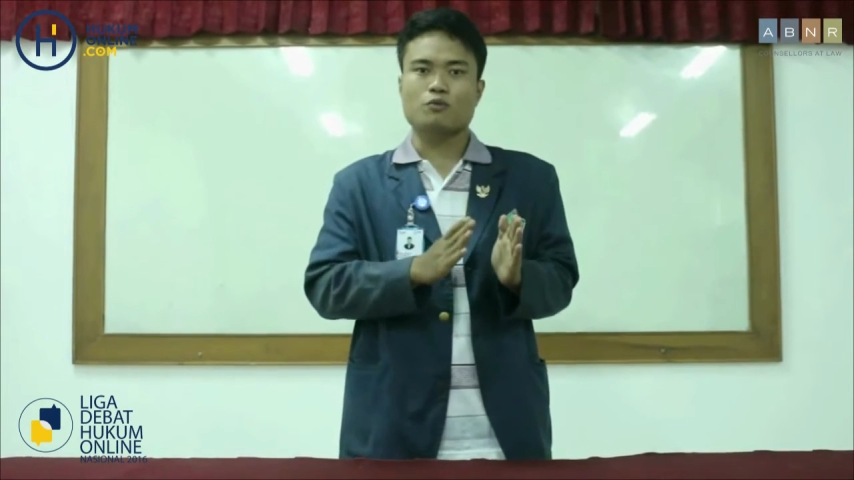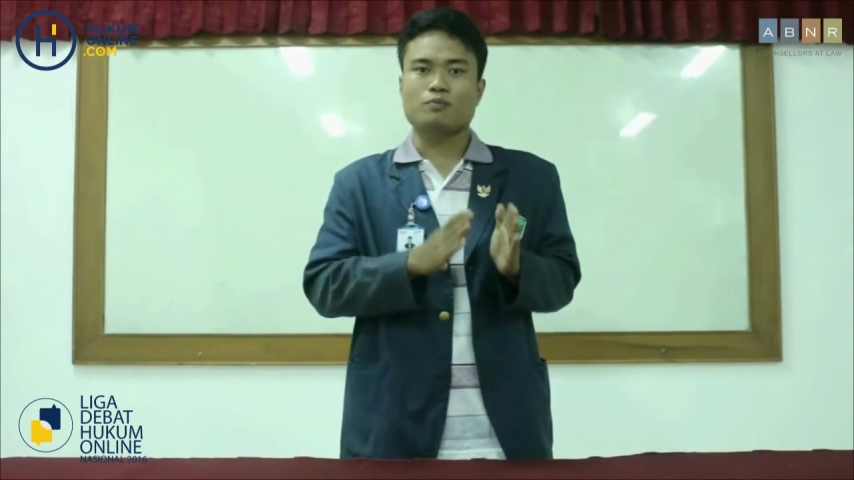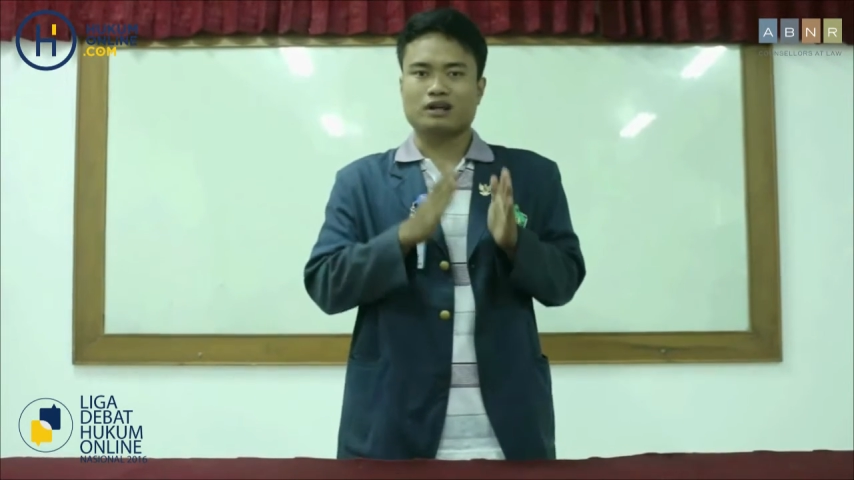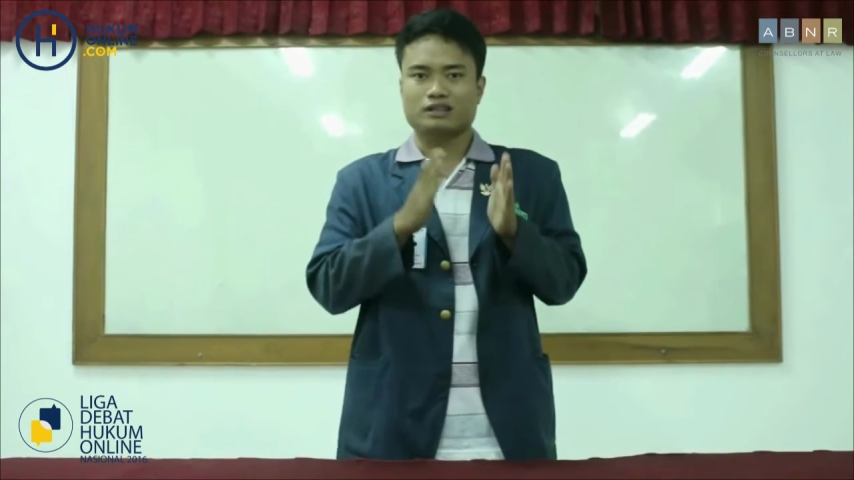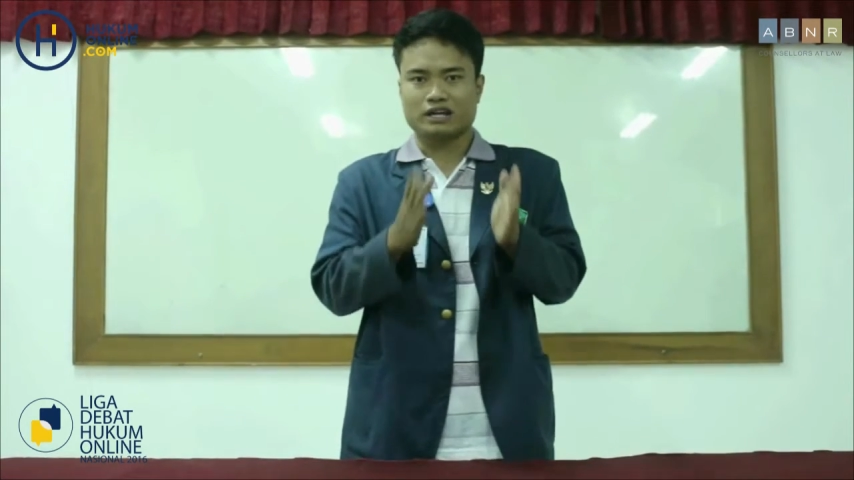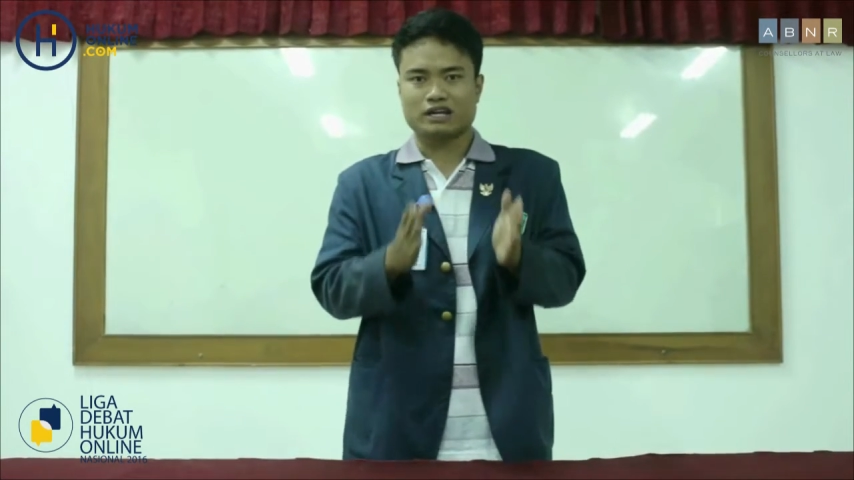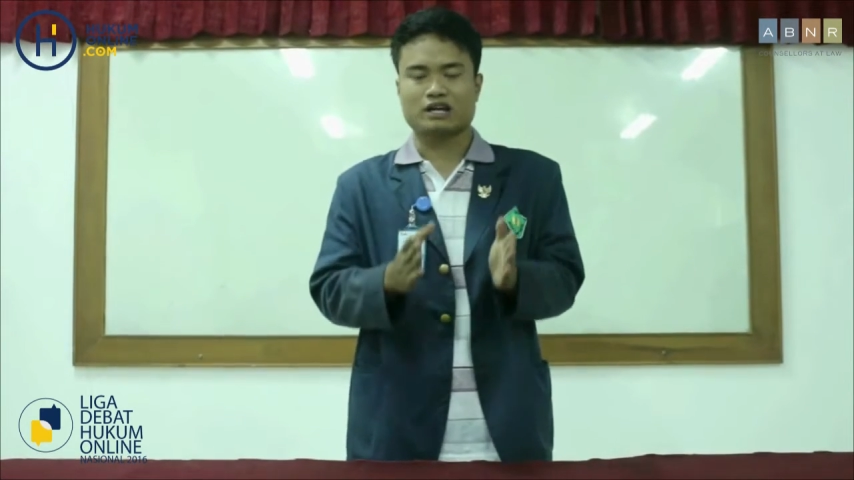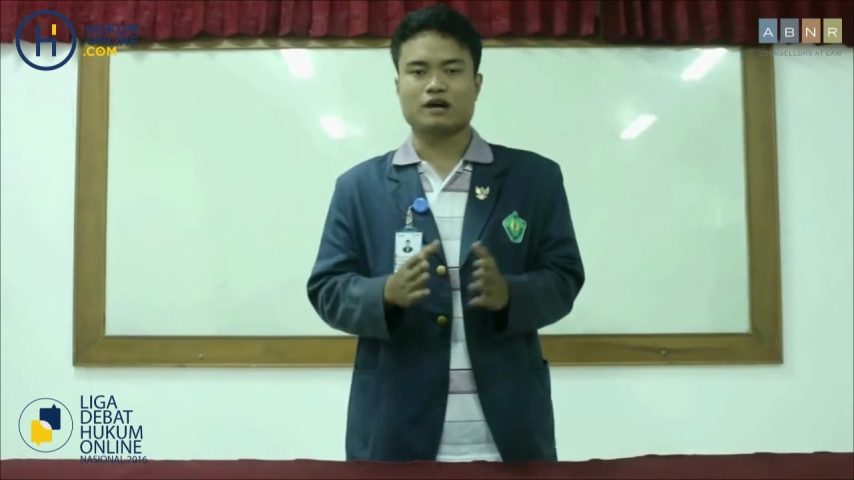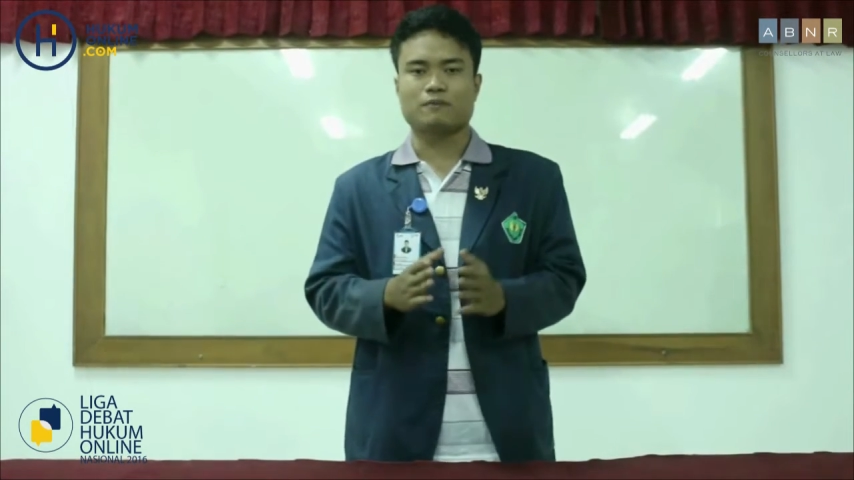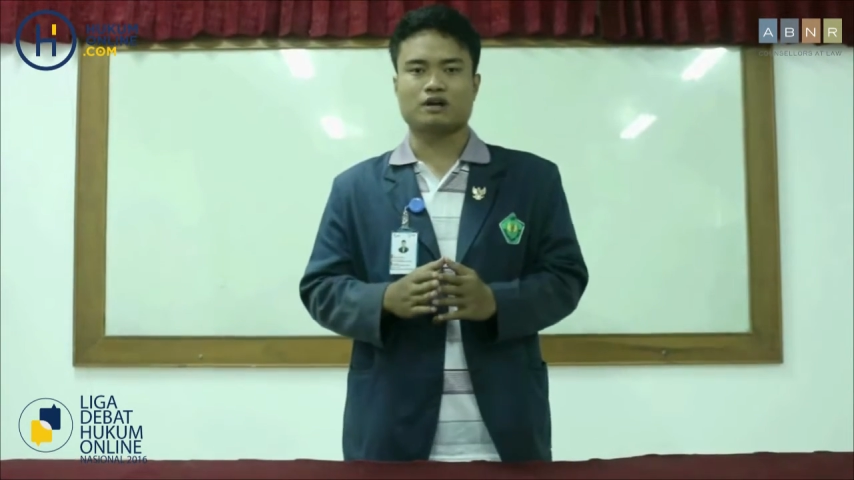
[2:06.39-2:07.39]
praktek yang
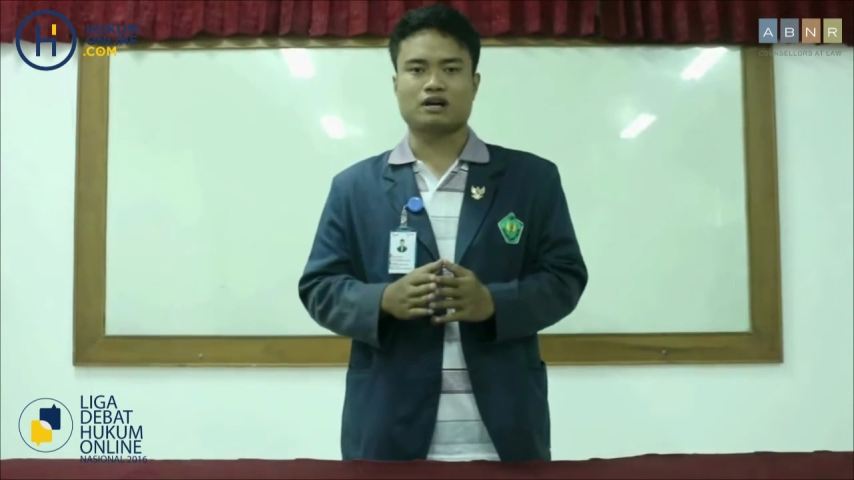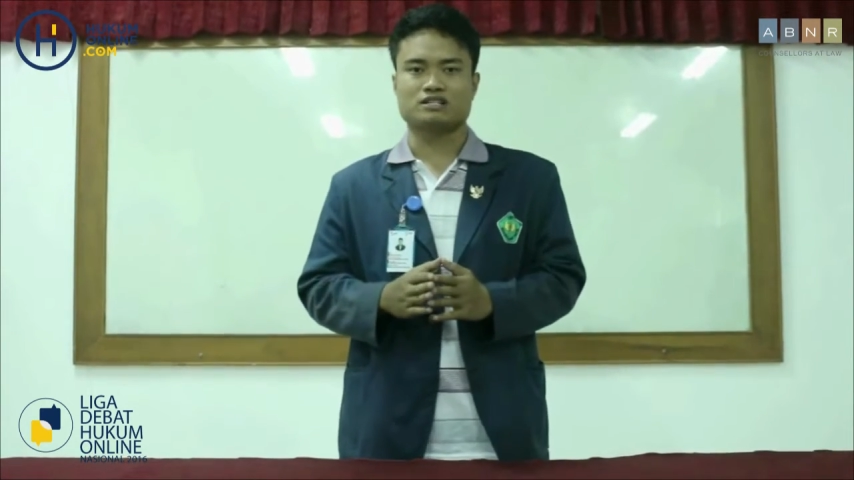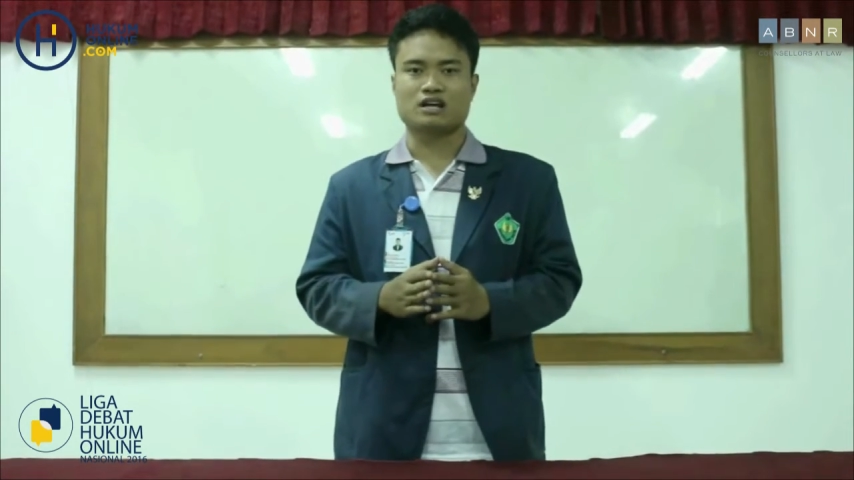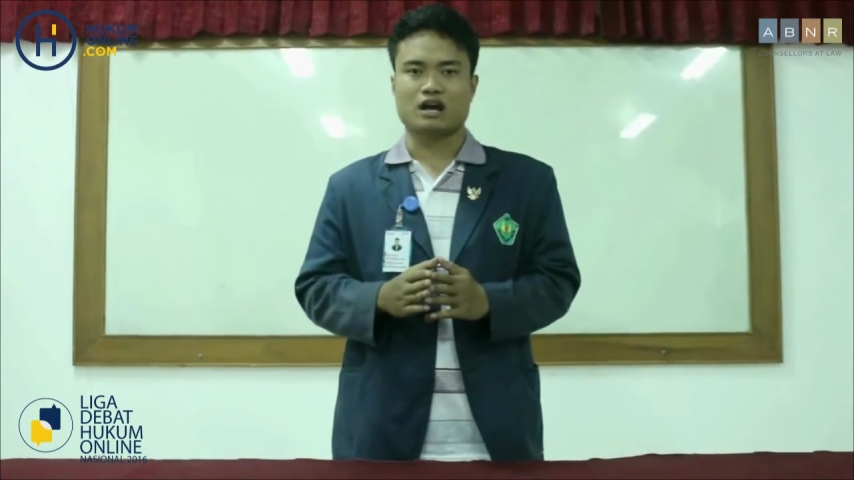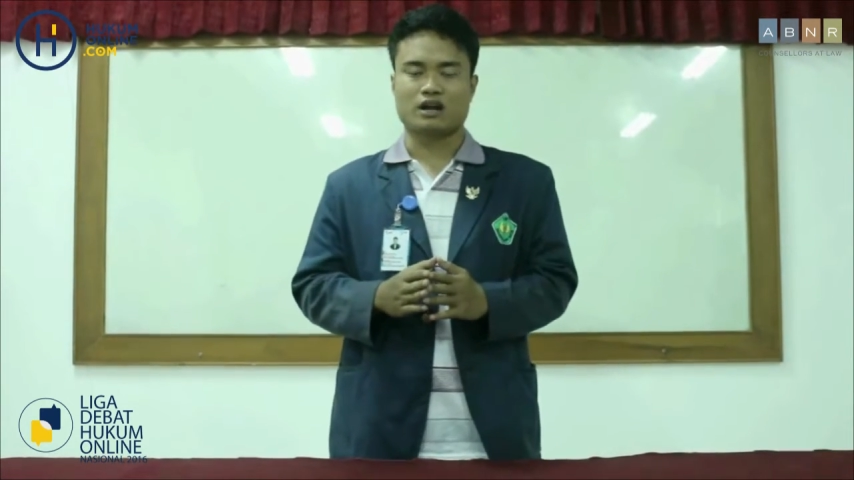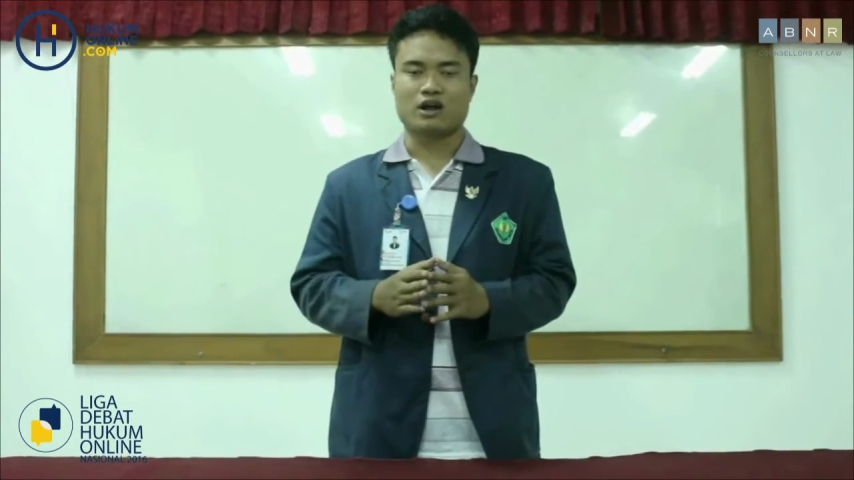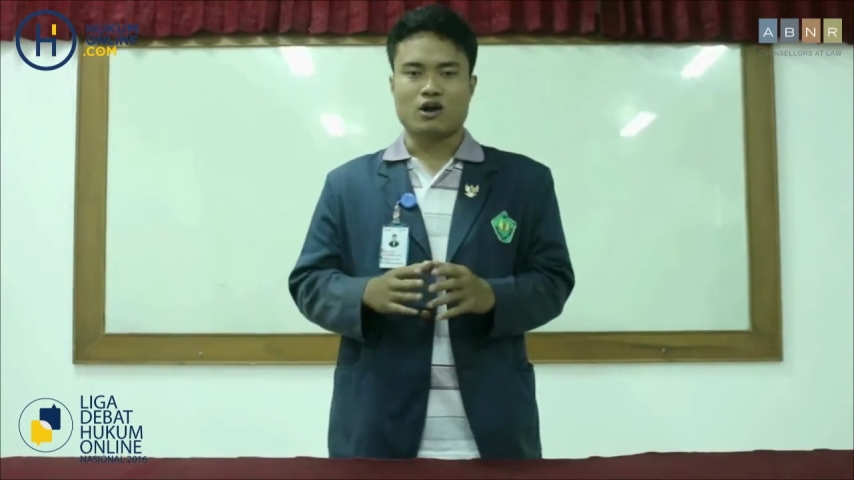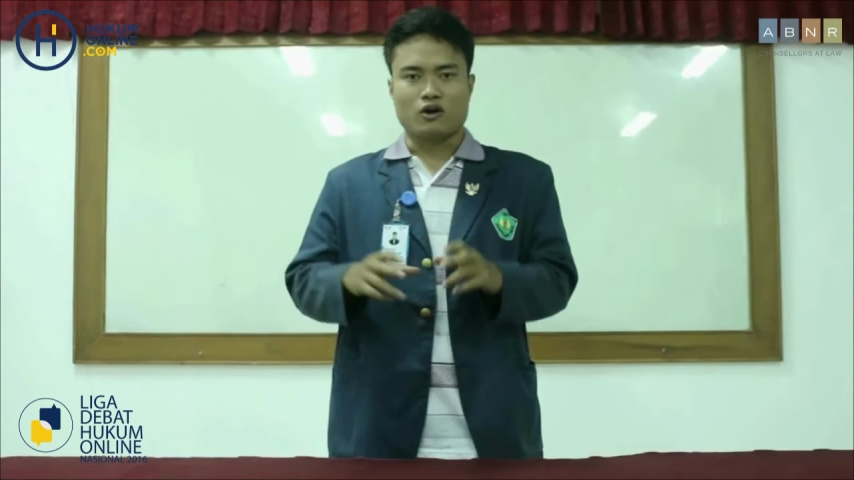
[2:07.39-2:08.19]
diaplikasikan.